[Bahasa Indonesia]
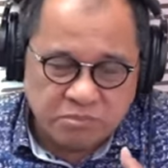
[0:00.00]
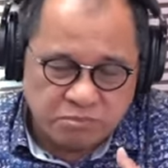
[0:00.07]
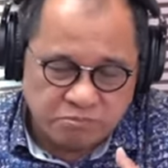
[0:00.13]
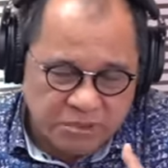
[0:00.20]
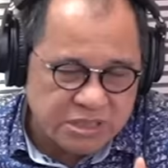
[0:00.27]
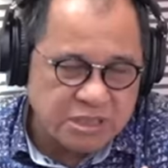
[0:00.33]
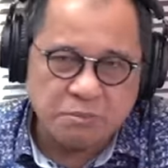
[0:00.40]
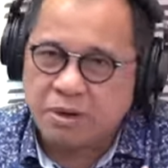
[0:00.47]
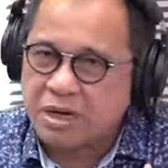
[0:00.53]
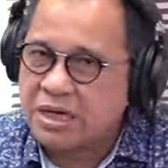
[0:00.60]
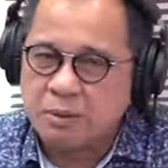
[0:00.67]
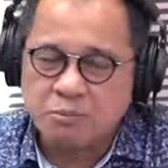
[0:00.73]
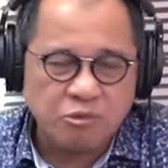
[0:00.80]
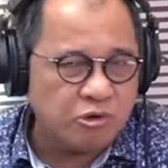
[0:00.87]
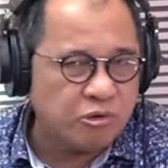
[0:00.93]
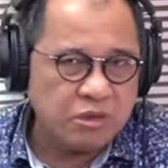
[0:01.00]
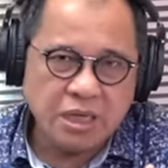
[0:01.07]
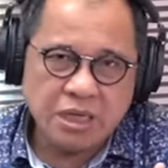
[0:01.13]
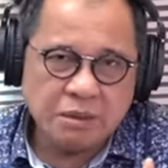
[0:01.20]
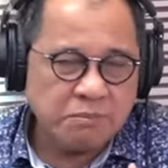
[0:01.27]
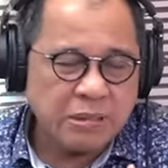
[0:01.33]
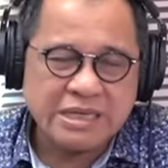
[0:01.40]
bisa berdemo
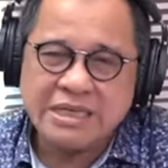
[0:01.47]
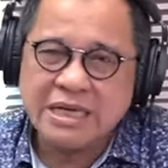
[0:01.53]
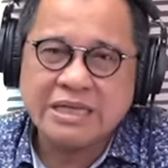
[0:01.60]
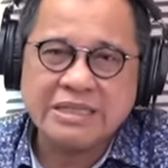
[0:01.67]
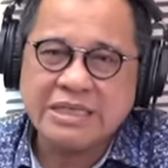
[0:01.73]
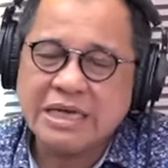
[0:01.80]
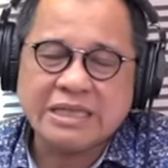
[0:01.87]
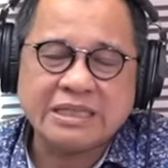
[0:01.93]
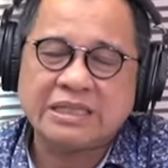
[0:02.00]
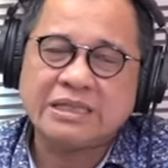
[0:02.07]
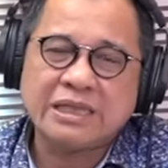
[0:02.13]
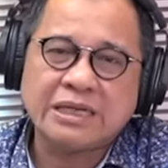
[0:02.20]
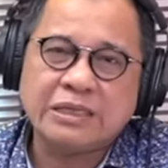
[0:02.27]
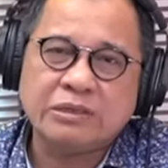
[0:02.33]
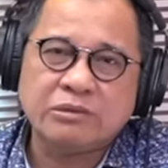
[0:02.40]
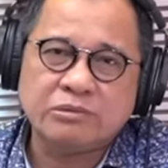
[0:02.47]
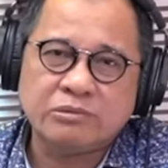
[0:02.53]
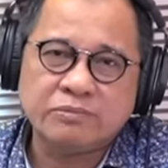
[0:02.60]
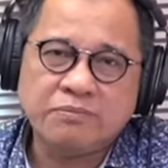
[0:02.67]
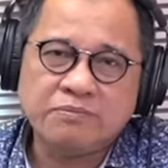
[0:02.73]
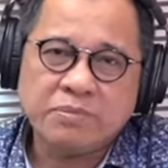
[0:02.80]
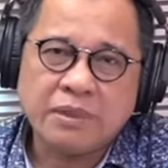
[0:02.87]
berjilid-jilid tentang itu
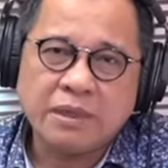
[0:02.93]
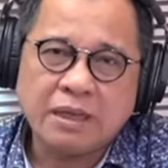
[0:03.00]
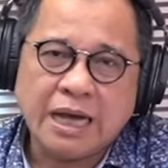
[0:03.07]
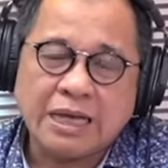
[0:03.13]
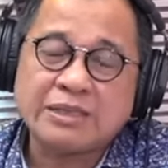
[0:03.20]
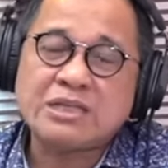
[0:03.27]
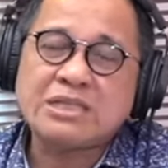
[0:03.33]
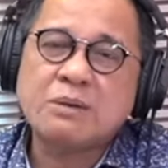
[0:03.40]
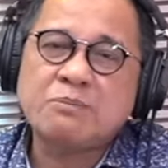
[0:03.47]
atas